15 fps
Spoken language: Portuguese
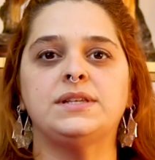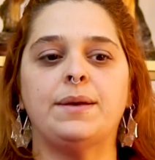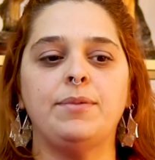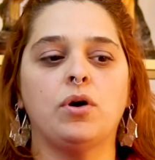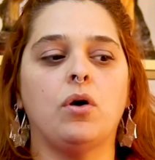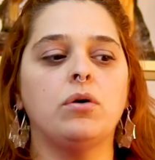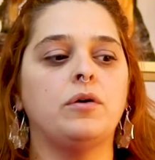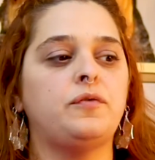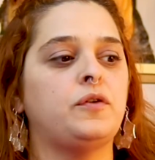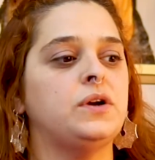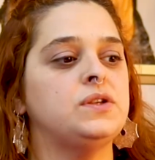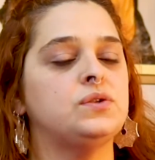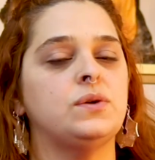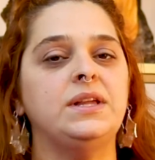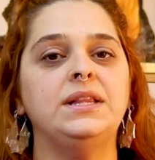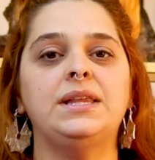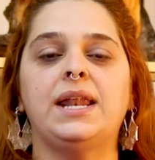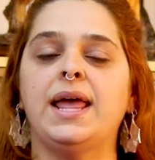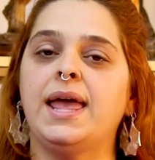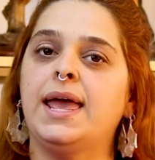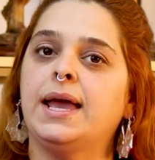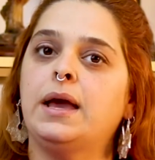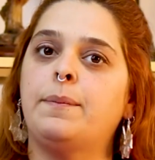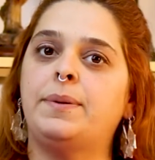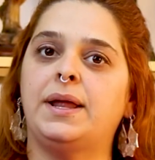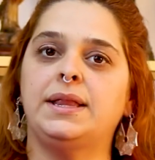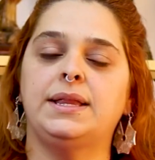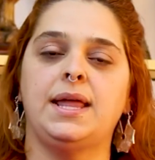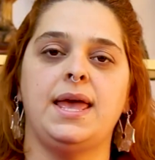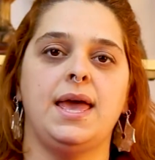Sabe, qual que foi sua entrega
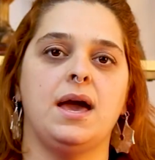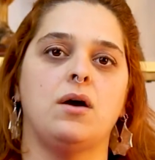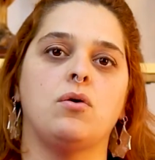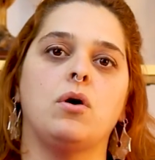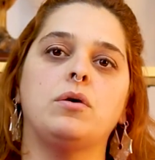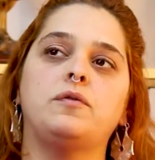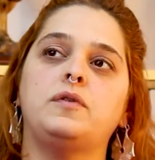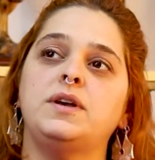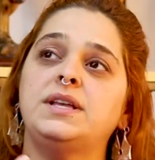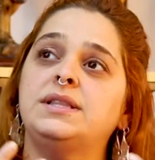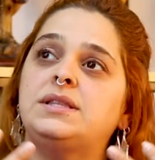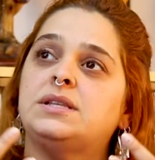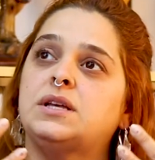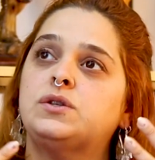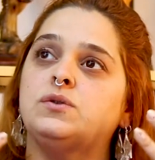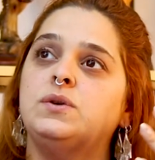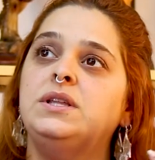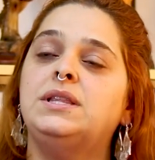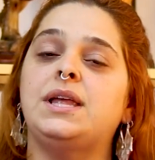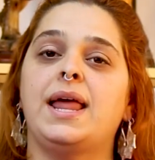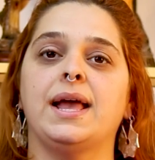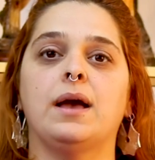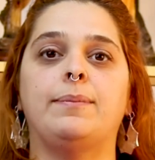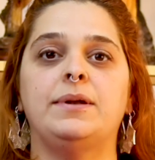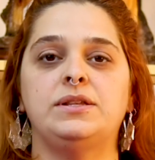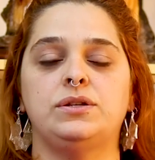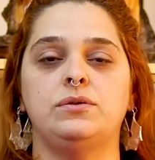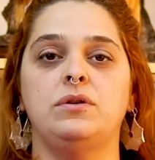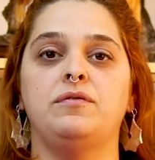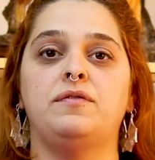para a Terra? Qual que foi a sua entrega para
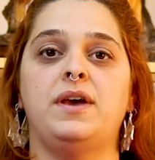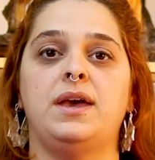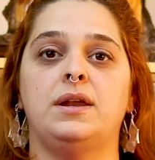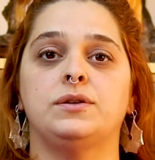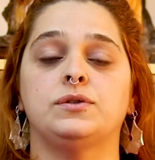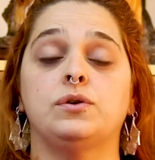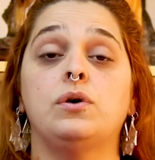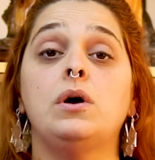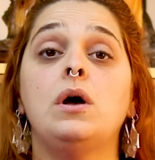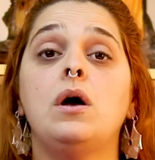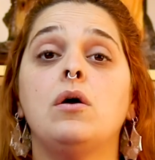esse universo?